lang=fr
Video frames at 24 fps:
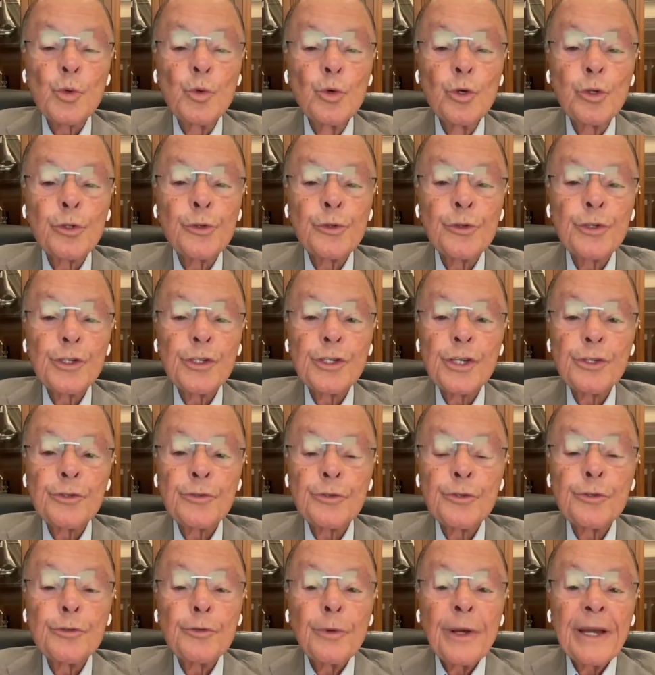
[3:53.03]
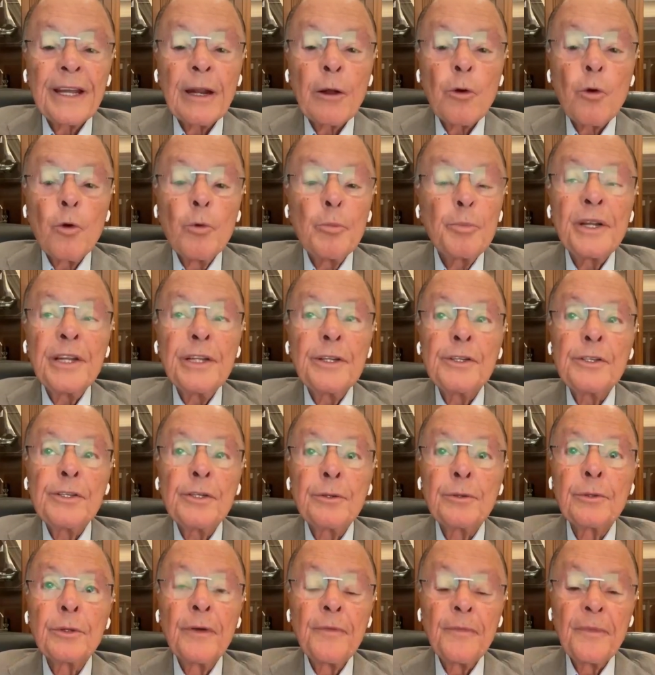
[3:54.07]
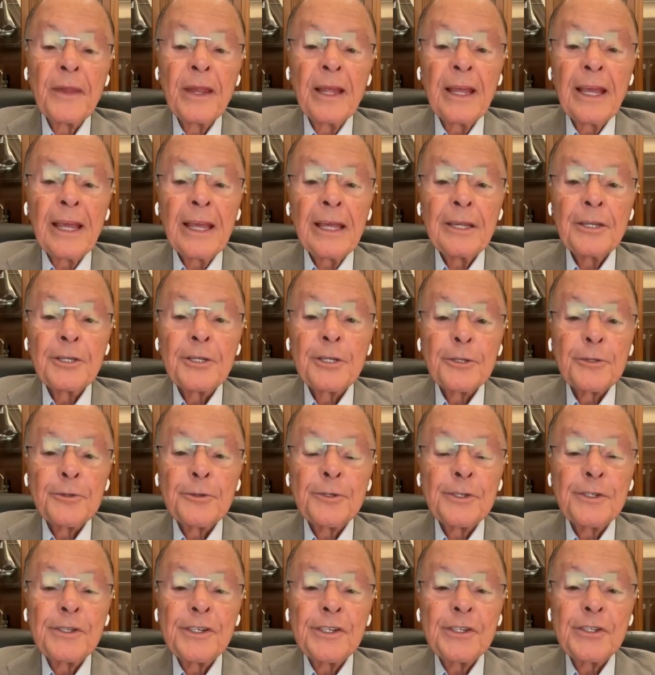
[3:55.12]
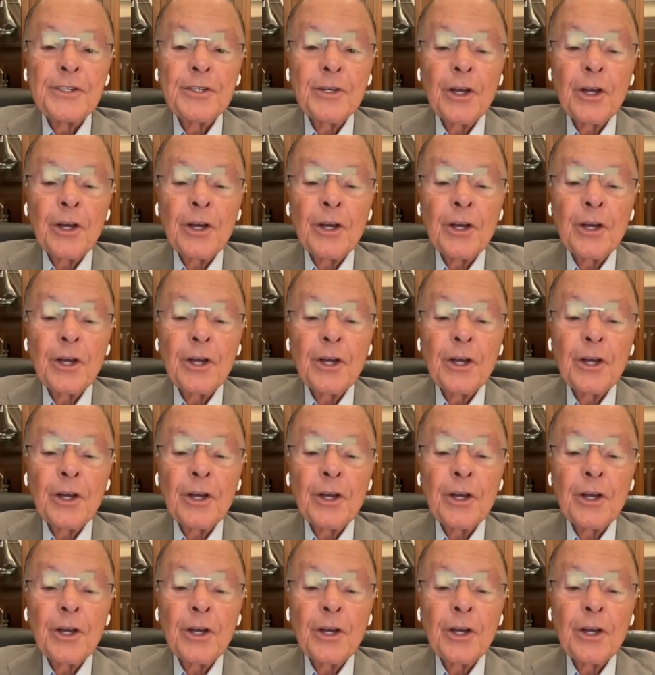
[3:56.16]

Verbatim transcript: le discours de Jésus n'était pas compris.